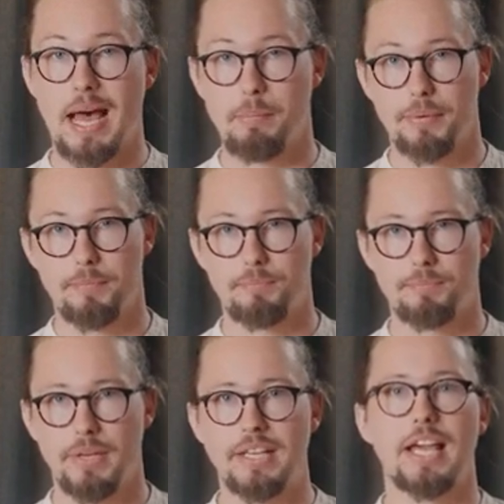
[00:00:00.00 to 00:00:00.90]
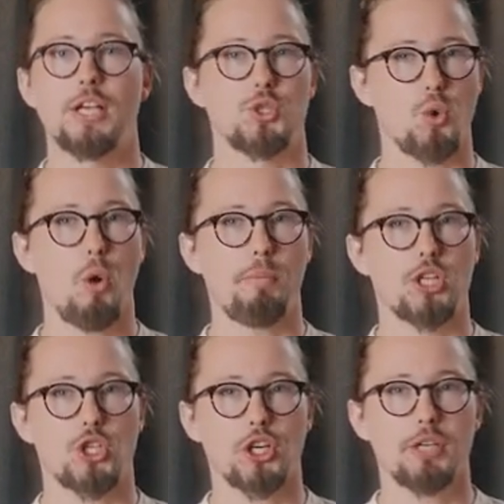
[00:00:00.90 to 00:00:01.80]
de layout. Caso você abra
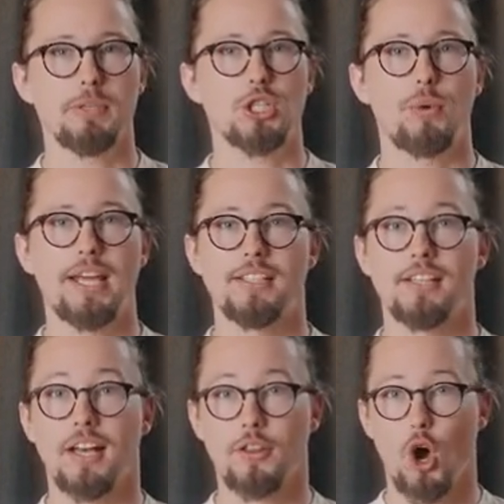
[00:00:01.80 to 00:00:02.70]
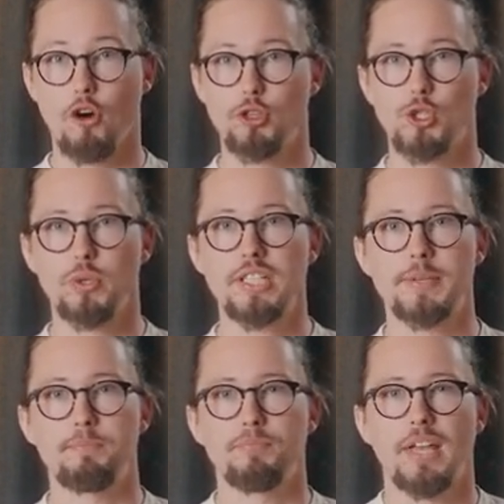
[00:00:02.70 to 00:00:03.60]
um documento criado em outro pacote de
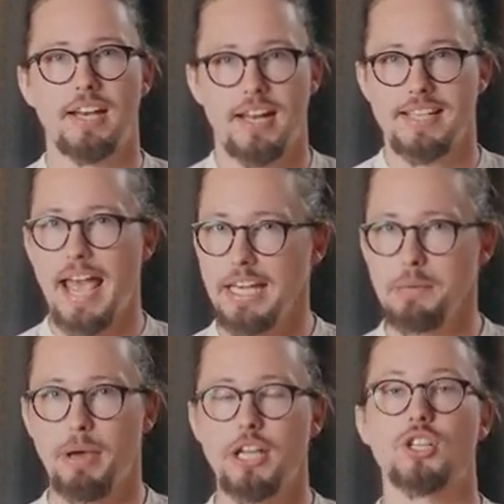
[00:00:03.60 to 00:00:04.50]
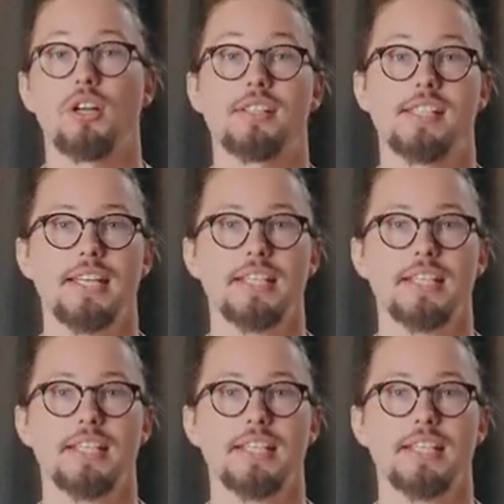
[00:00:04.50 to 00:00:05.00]
escritório e tenha qualquer cor de página